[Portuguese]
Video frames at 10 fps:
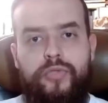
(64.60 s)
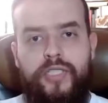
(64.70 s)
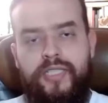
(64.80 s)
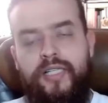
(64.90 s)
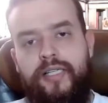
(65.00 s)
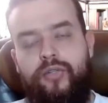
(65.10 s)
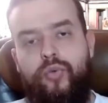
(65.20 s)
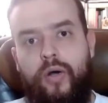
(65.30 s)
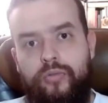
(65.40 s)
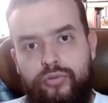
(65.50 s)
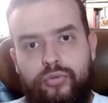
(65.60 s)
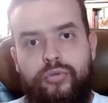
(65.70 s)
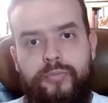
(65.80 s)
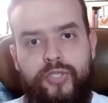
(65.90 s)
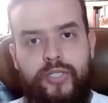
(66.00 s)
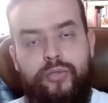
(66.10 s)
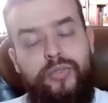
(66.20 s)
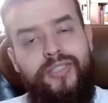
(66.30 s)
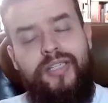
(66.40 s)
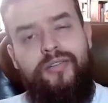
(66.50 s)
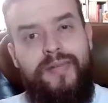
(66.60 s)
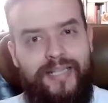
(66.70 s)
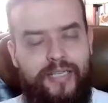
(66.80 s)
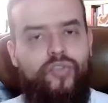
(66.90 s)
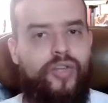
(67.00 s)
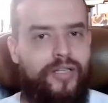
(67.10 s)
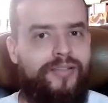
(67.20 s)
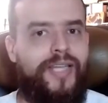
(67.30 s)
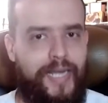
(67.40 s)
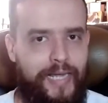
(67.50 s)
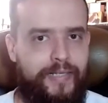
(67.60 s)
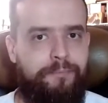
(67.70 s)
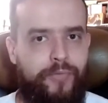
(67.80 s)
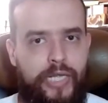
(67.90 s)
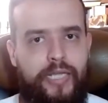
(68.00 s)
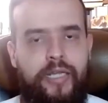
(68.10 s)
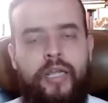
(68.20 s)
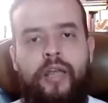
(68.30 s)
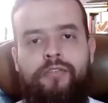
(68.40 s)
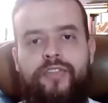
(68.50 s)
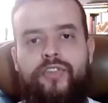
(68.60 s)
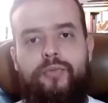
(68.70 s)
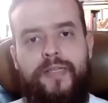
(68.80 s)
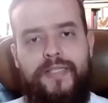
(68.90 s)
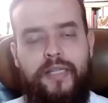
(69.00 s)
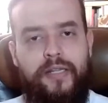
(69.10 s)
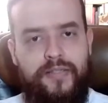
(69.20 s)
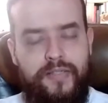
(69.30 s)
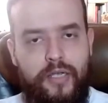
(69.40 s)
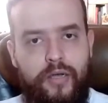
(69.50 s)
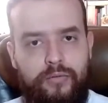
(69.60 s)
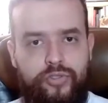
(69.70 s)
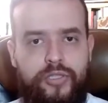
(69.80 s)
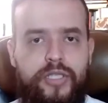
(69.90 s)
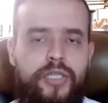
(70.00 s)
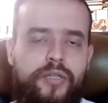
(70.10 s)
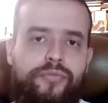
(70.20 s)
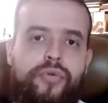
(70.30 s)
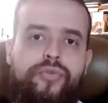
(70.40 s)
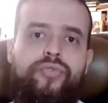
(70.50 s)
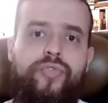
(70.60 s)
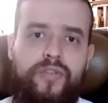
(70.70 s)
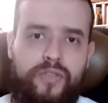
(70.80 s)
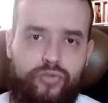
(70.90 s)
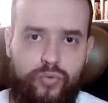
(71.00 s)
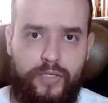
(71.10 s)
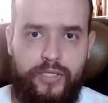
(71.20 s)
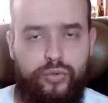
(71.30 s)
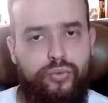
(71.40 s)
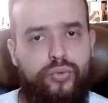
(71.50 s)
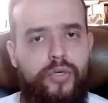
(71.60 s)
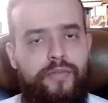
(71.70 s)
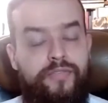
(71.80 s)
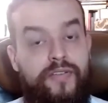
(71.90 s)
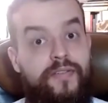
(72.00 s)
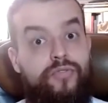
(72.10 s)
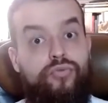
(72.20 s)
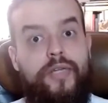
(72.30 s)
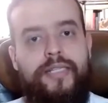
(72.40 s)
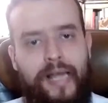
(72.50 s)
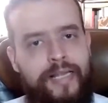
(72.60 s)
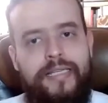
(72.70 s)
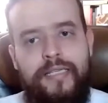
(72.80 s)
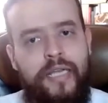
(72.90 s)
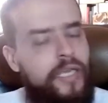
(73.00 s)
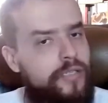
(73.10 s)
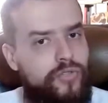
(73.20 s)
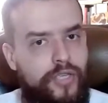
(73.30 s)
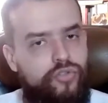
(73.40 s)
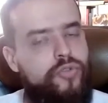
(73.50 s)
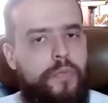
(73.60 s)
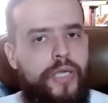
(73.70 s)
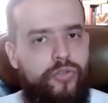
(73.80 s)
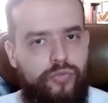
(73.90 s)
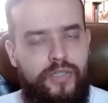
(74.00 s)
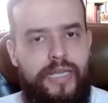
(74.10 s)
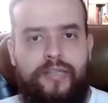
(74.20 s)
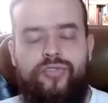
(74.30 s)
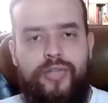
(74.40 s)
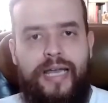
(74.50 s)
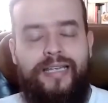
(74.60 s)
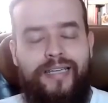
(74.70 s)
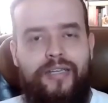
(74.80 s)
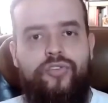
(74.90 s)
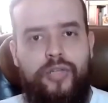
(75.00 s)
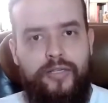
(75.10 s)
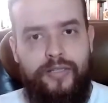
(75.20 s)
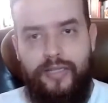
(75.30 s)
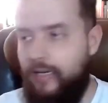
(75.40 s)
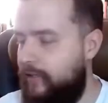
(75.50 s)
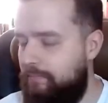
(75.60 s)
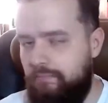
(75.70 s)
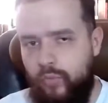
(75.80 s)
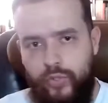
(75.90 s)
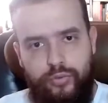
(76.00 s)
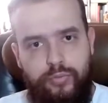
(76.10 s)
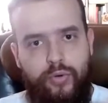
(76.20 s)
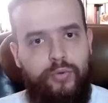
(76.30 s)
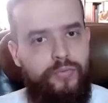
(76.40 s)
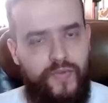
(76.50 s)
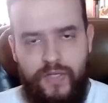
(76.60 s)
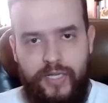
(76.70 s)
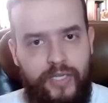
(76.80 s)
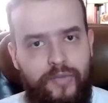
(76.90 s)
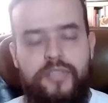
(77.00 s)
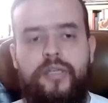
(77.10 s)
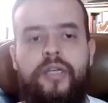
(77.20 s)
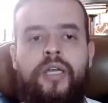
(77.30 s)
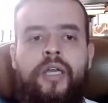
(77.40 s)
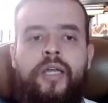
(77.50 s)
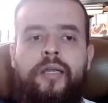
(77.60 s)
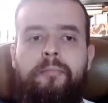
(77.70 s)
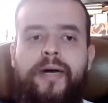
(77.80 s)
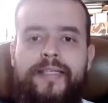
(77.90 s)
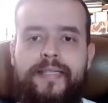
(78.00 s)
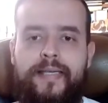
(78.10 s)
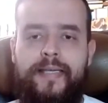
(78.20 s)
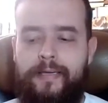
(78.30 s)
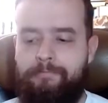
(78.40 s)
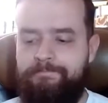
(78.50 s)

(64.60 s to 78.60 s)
intelectual de um clube de leitura seria uma crítica literária, né? Fazer uma seleção de livros, fazer a sua leitura e fazer a sua análise. Isso é a típica atividade da crítica literária. Muito bom, excelente, mas é,